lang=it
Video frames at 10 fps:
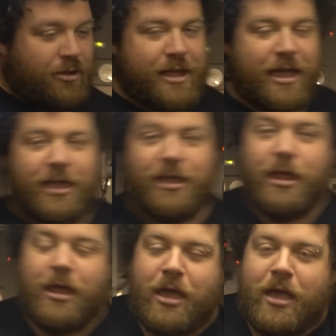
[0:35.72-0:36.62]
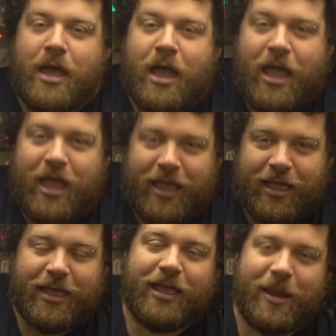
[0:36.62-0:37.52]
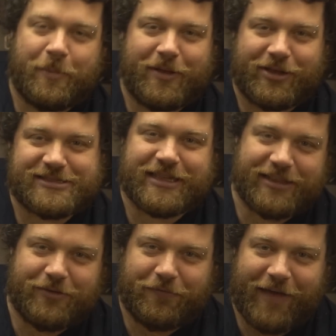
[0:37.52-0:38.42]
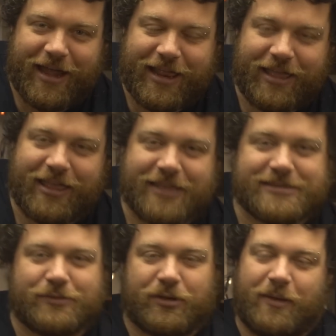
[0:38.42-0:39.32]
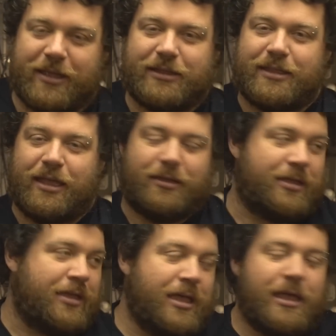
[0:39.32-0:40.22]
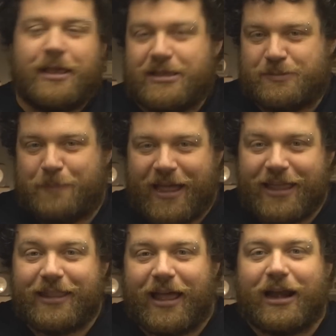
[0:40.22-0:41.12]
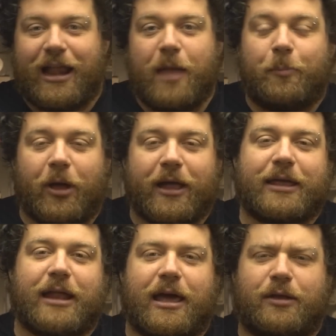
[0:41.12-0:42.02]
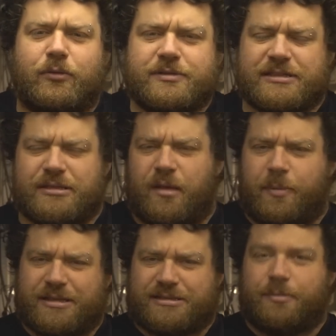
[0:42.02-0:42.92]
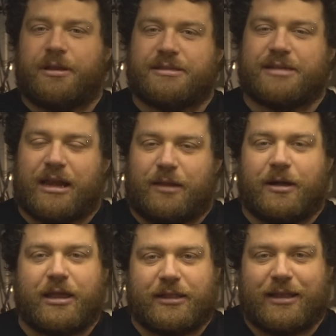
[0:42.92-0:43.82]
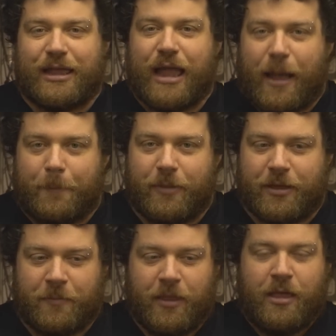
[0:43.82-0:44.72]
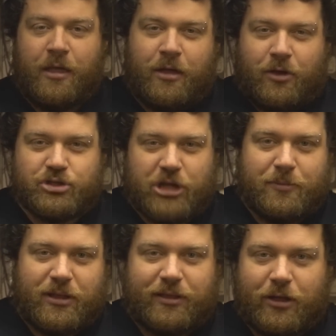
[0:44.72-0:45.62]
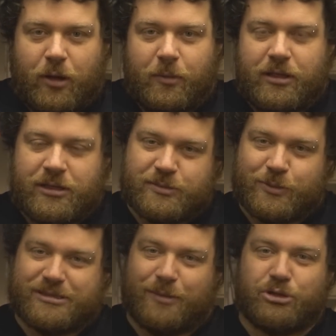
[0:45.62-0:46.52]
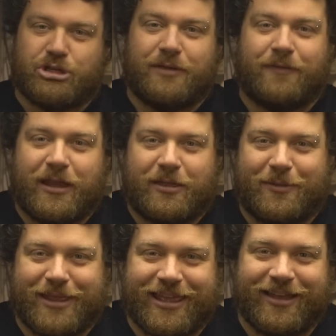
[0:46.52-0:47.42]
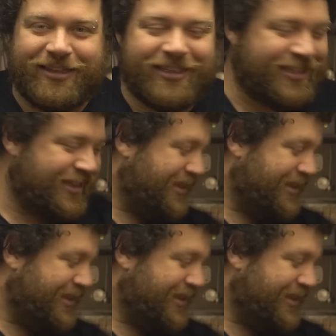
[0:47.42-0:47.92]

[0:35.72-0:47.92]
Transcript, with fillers: ok. La prima cosa che devo fare è sicuramente spacchettarla e poi creare un sistema per stabilizzarla, magari delle gambe. Ho già in mente come. Spostiamoci in falegnameria.